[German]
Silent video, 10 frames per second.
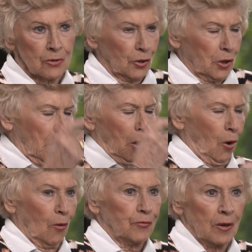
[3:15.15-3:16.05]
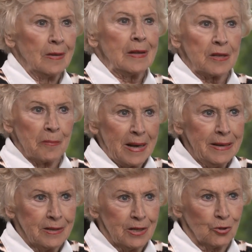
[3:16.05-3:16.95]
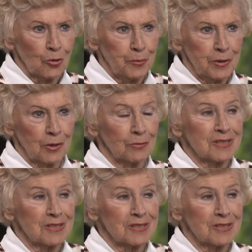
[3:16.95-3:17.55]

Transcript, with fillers: Sag ich, hör auf, ne? dann melde dich doch bitte.